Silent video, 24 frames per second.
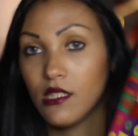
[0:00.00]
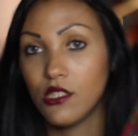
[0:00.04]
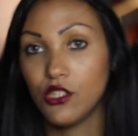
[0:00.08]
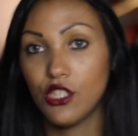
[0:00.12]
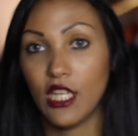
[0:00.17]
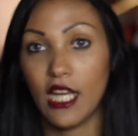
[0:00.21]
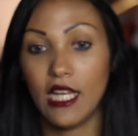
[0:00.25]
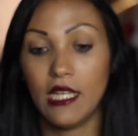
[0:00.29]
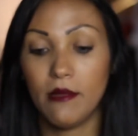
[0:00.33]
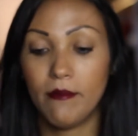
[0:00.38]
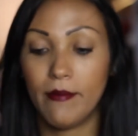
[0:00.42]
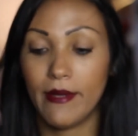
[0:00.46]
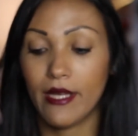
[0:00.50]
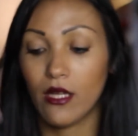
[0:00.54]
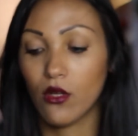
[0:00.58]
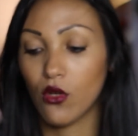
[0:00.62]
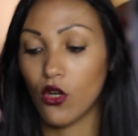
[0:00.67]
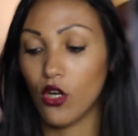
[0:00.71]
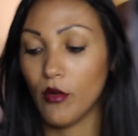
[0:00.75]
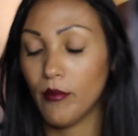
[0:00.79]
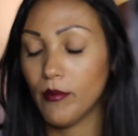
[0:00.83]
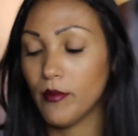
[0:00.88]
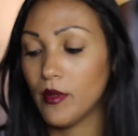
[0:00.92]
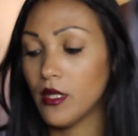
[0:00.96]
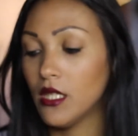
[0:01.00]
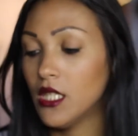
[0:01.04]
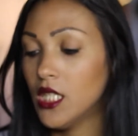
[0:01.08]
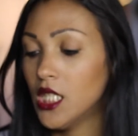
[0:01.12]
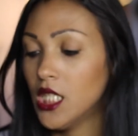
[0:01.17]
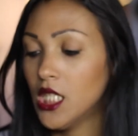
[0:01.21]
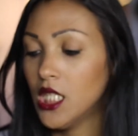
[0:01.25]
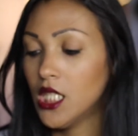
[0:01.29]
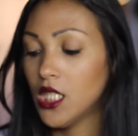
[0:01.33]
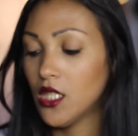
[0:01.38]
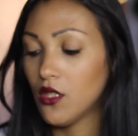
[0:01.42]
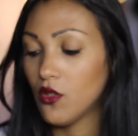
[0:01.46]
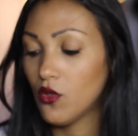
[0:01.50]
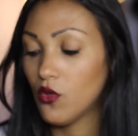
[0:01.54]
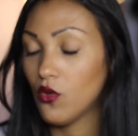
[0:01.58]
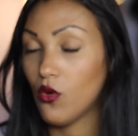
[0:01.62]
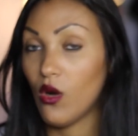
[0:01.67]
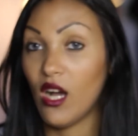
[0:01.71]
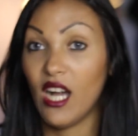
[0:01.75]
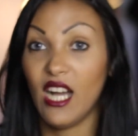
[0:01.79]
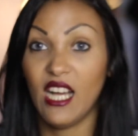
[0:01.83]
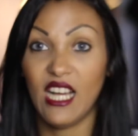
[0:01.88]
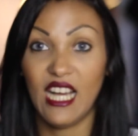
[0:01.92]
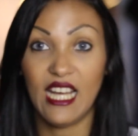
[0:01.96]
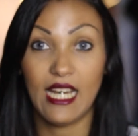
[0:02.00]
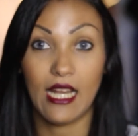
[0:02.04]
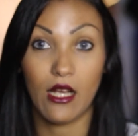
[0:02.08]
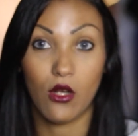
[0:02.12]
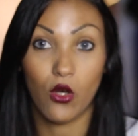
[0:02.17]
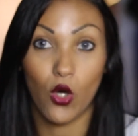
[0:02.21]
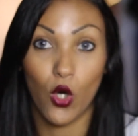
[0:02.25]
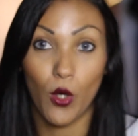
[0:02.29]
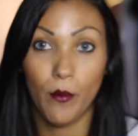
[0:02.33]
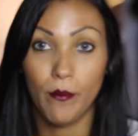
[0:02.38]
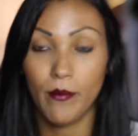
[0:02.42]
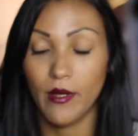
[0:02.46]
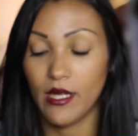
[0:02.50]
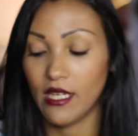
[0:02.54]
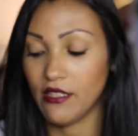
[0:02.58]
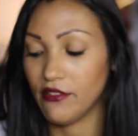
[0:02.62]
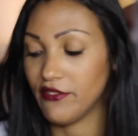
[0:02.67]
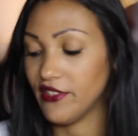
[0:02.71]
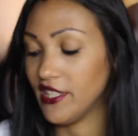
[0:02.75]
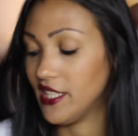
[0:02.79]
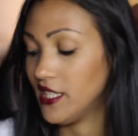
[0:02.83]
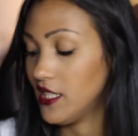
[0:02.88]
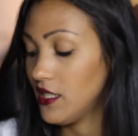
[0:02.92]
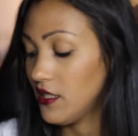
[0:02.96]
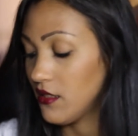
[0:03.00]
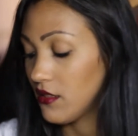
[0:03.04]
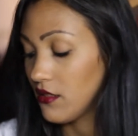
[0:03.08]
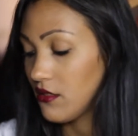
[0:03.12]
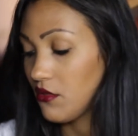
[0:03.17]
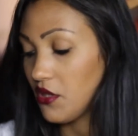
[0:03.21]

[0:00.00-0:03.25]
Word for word: Charlie per Cop qua alla coppa alla fine